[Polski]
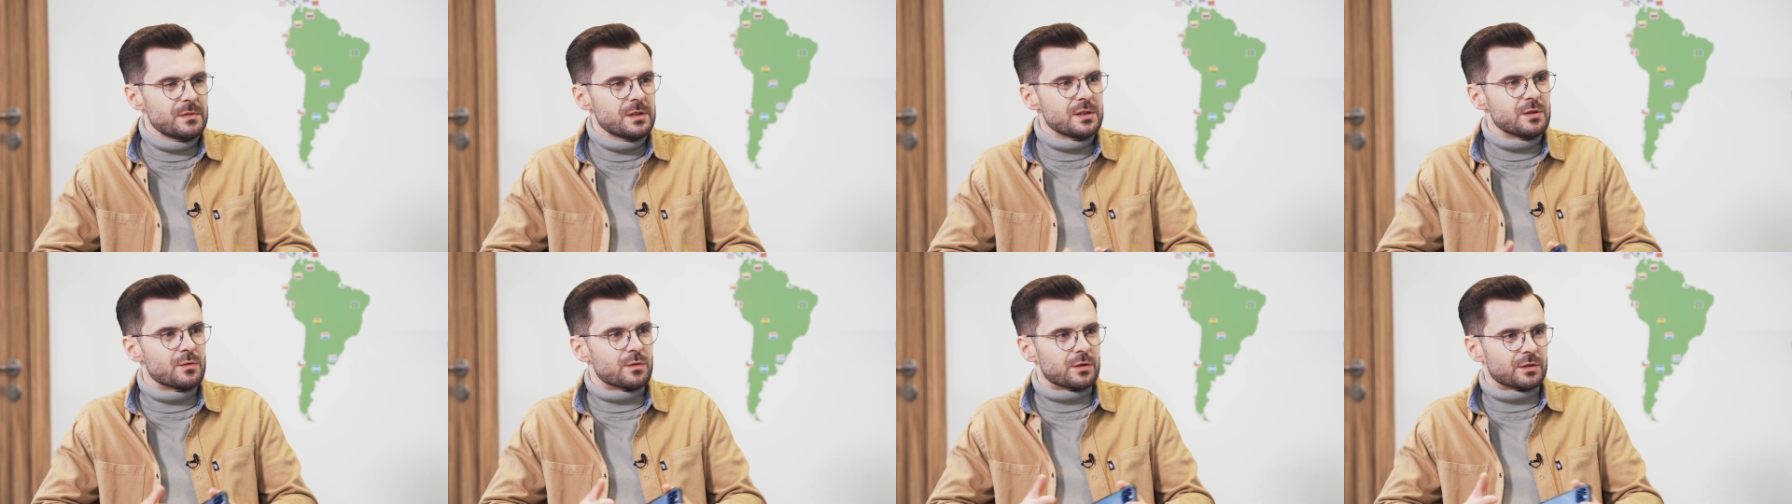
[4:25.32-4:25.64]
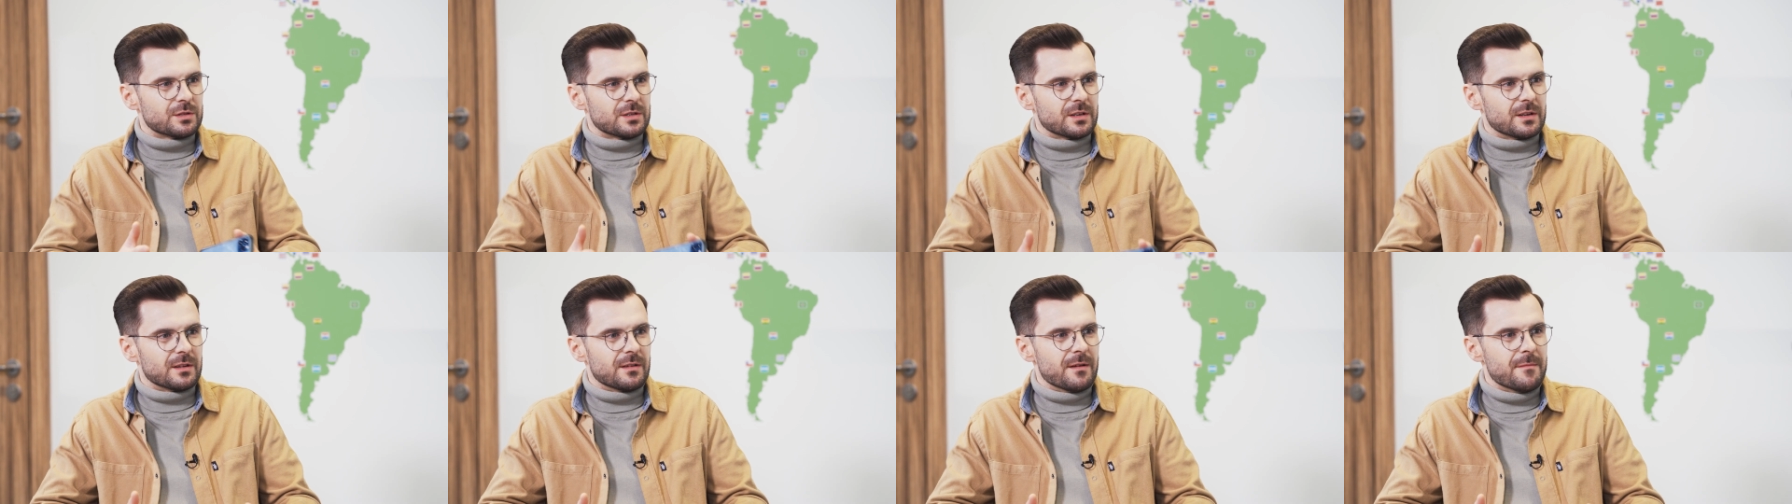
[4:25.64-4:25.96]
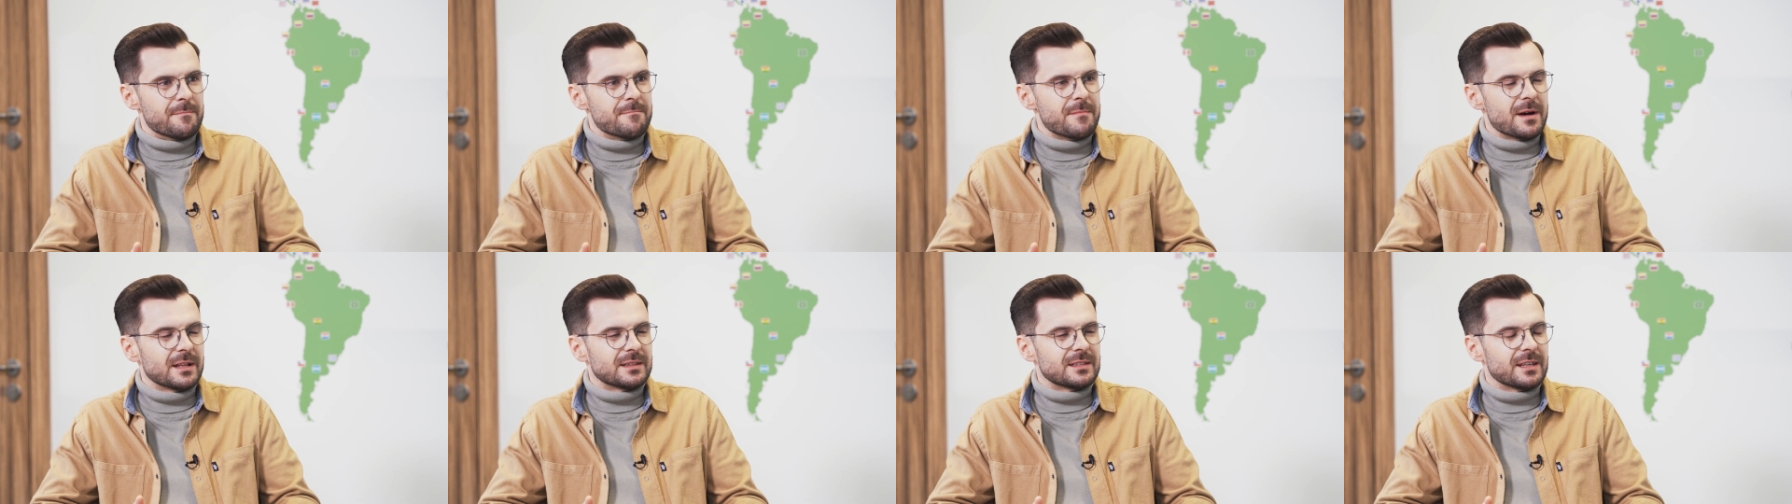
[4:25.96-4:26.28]
zmieniło się
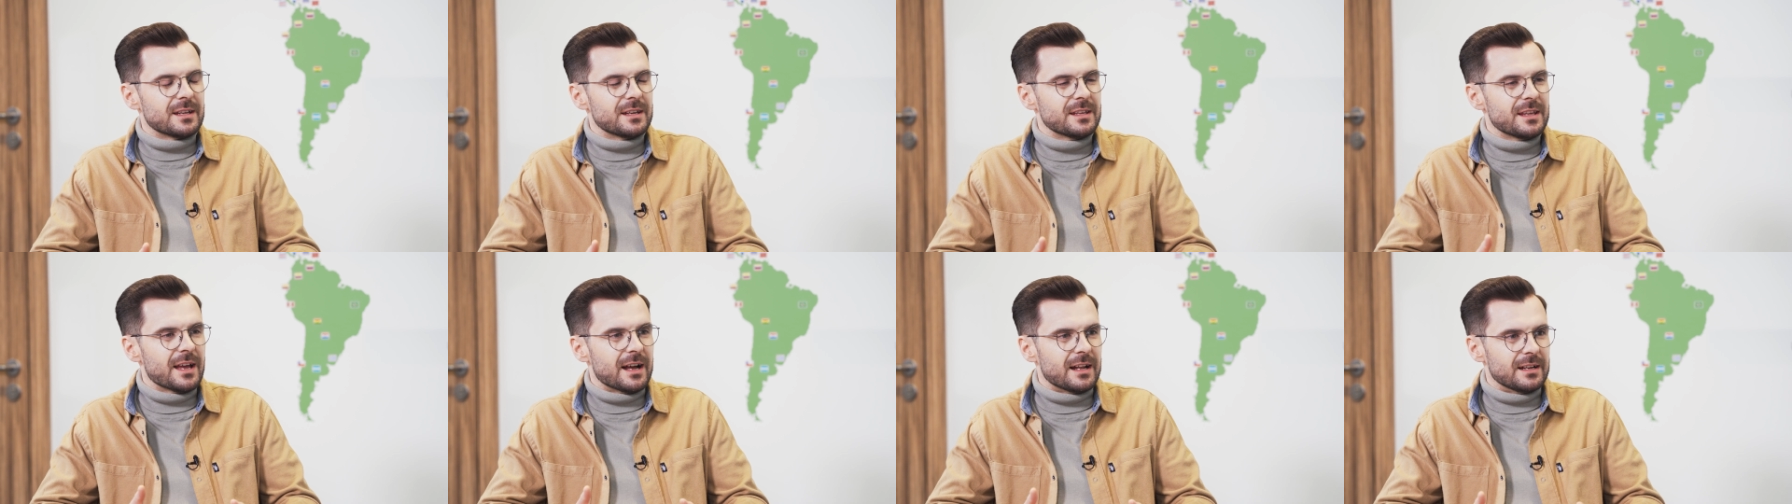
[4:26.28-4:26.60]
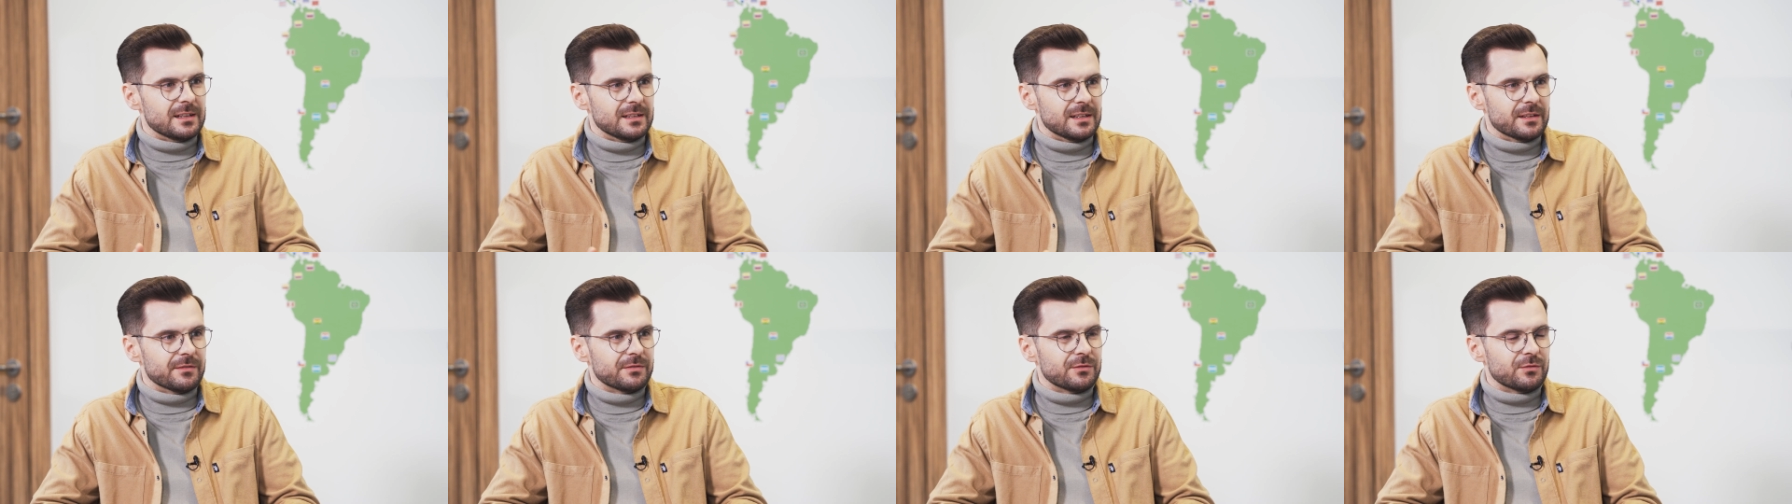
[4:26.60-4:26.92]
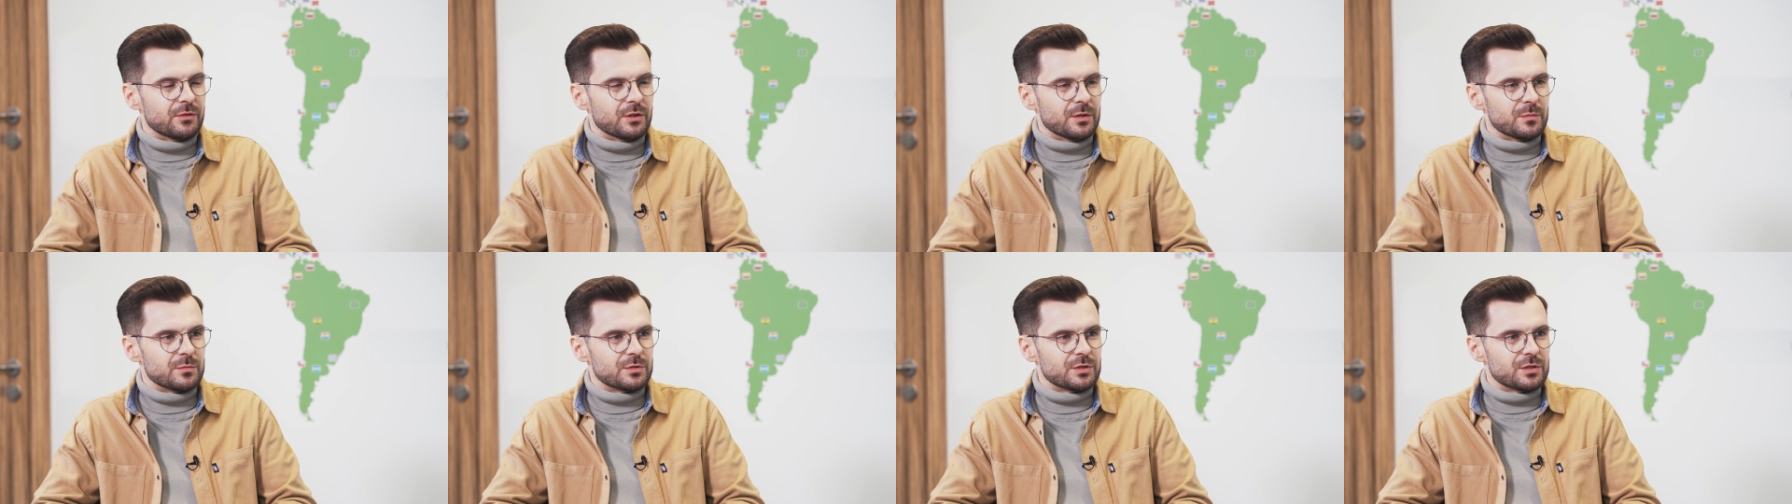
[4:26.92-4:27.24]
materialnie w
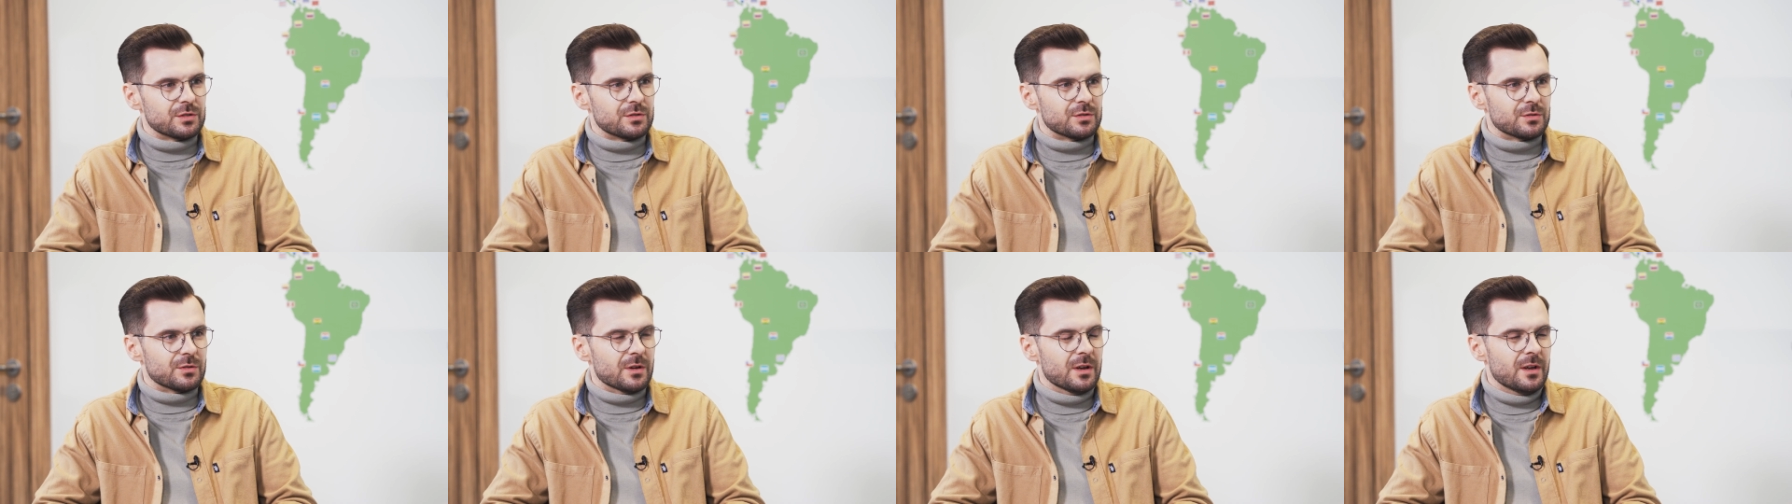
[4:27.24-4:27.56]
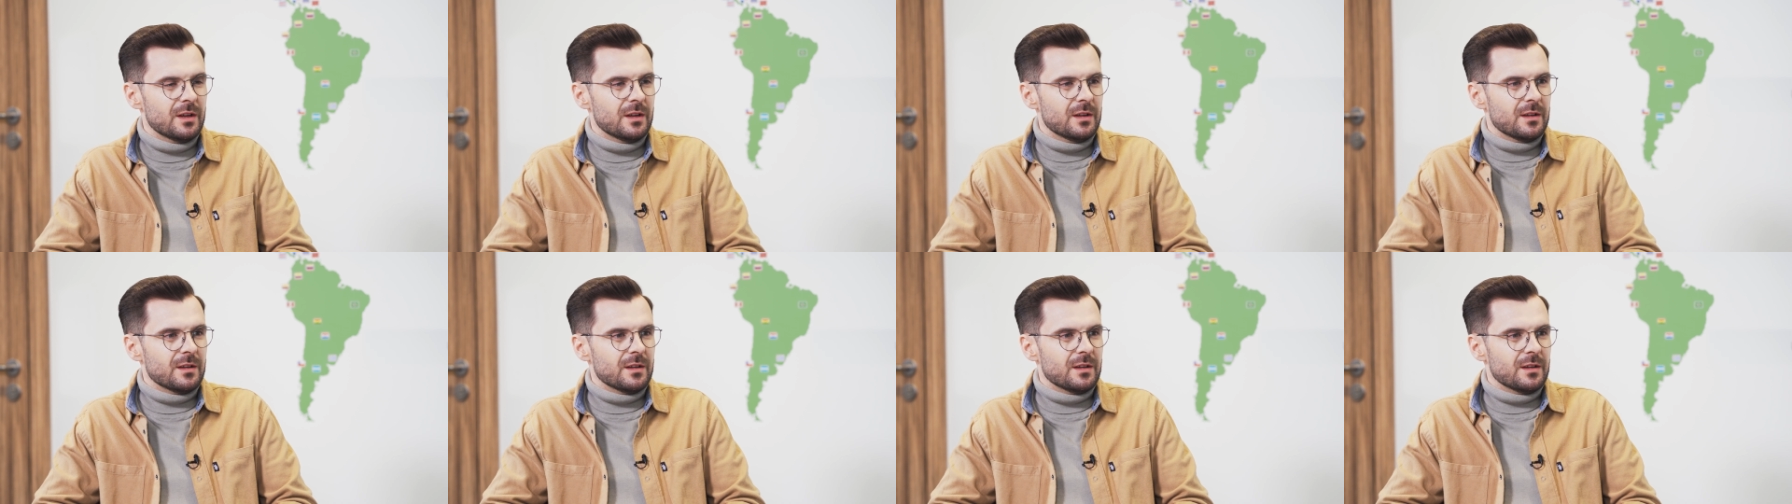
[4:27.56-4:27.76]
twoim życiu?